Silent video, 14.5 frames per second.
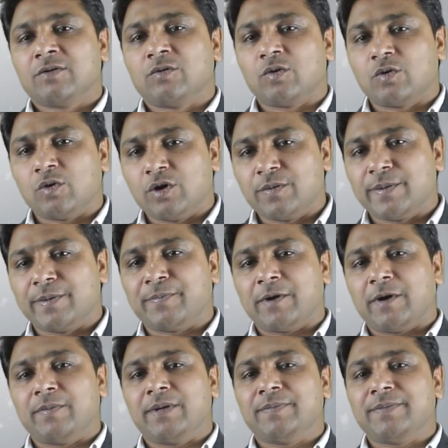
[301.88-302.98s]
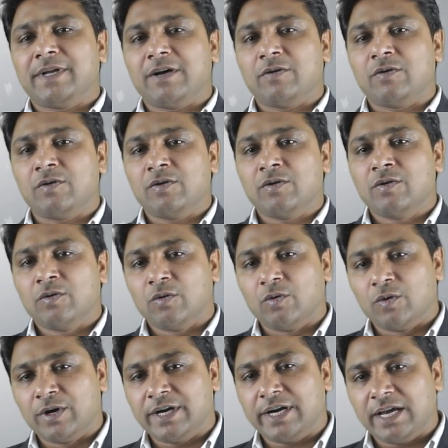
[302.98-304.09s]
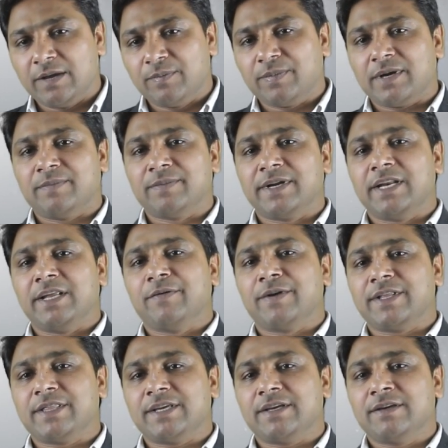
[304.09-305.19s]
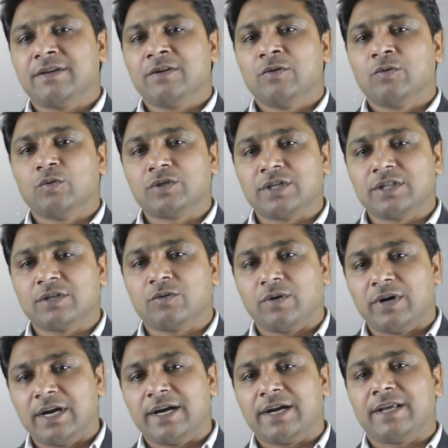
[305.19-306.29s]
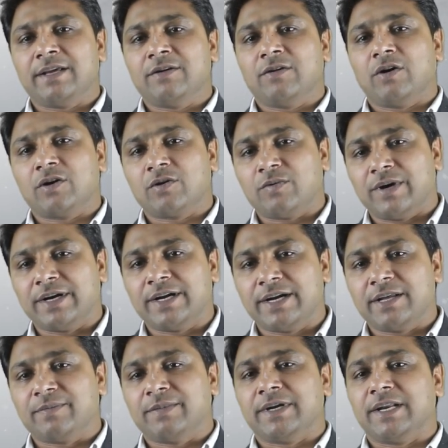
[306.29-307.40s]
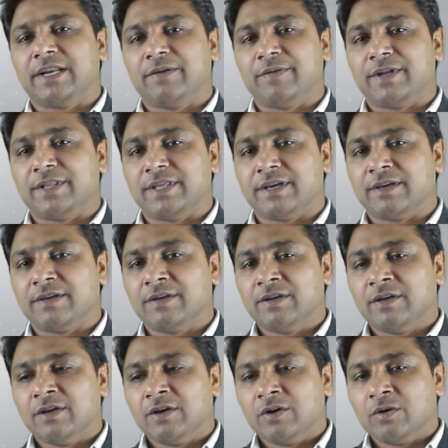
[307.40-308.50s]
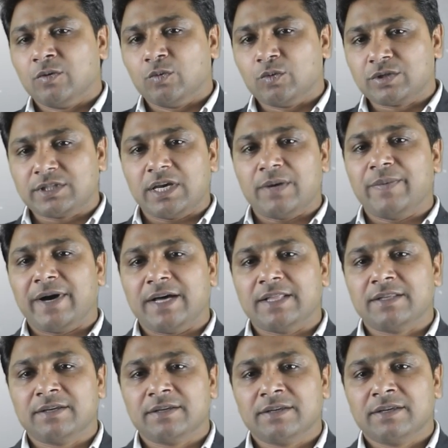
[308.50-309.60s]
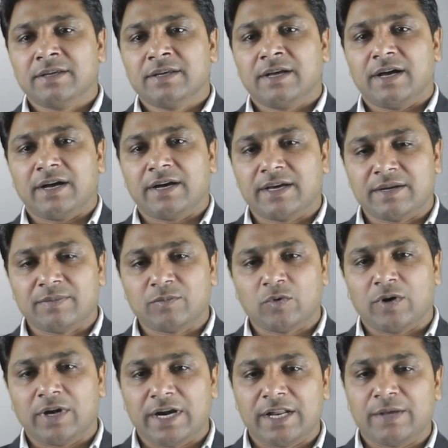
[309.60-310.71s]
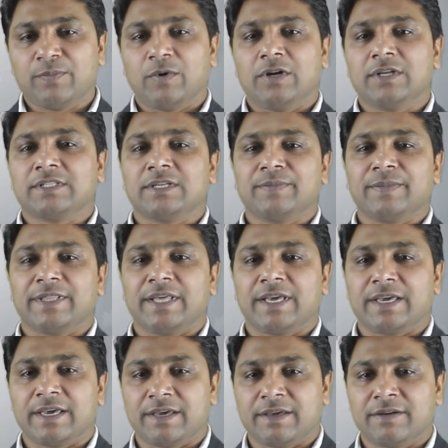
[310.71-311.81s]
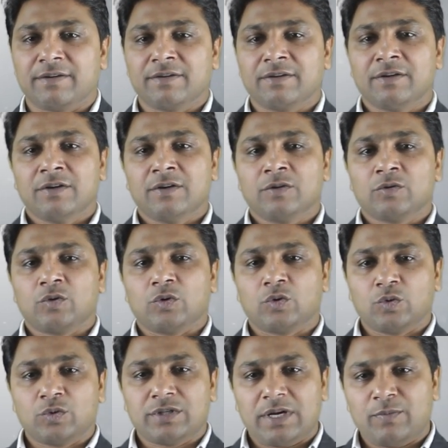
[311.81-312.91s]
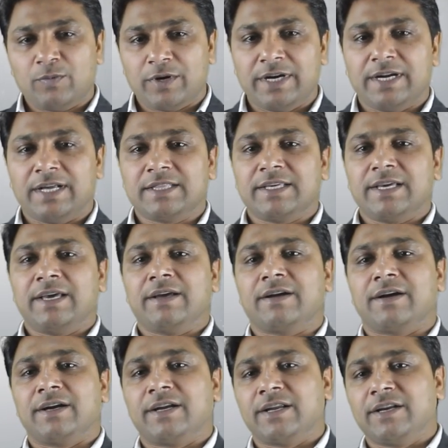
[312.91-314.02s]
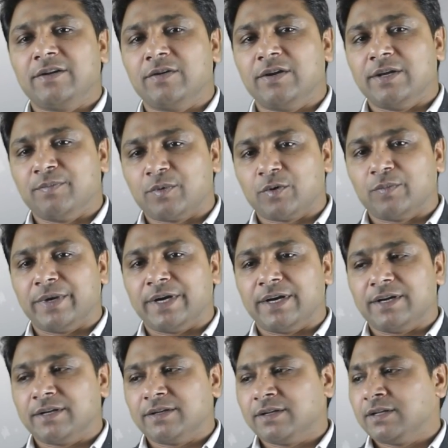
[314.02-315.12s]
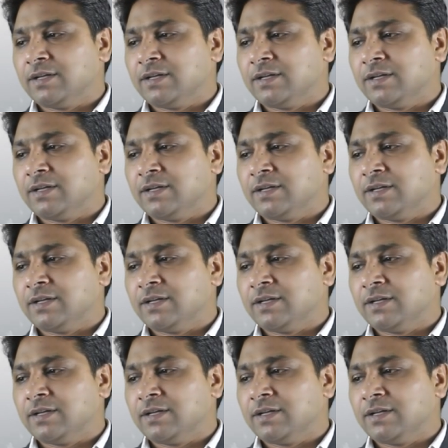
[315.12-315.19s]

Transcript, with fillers: को कोई भी प्रॉब्लम ना हो ऑन टाइम पे हम डिलीवरी दें उचित क्वालिटी और क्वांटिटी में डिलीवरी दें उसके बाद अगर हम क्वालिटी पॉलिसी में देखें तो दूसरा पॉइंट आता है कंटिन्यूअल इम्प्रूवमेंट